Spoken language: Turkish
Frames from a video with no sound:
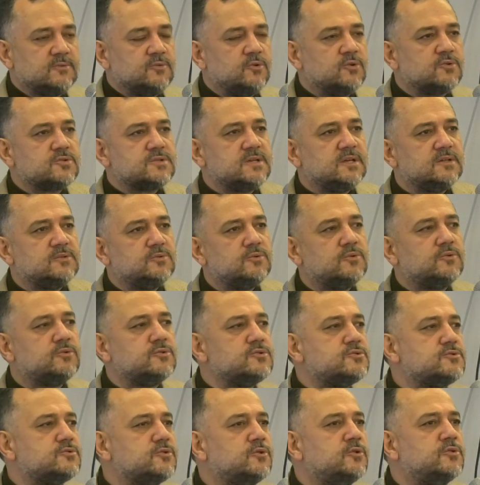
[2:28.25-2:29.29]

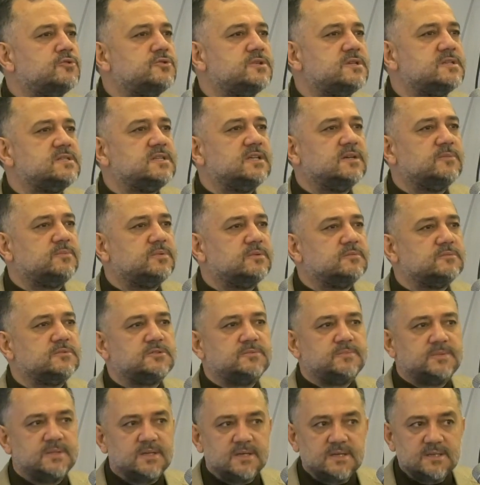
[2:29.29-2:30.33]
99 öncesi
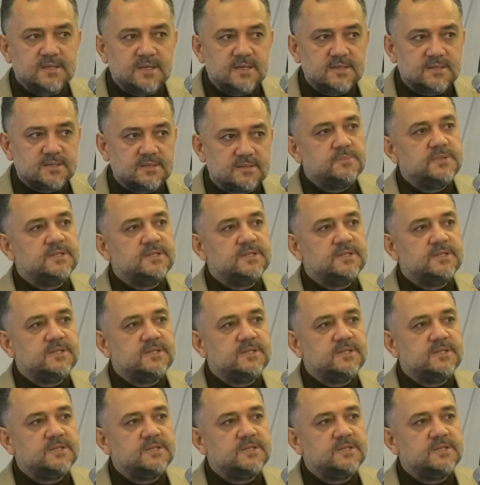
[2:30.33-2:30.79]
yapılmış binalar,